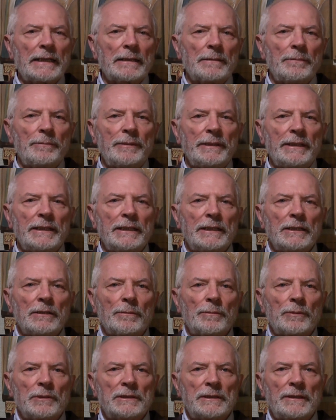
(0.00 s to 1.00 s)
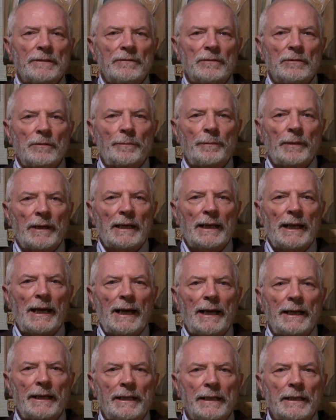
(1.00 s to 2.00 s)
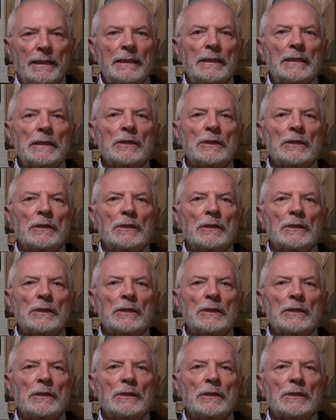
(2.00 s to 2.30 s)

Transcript: rabbini non potevano parlare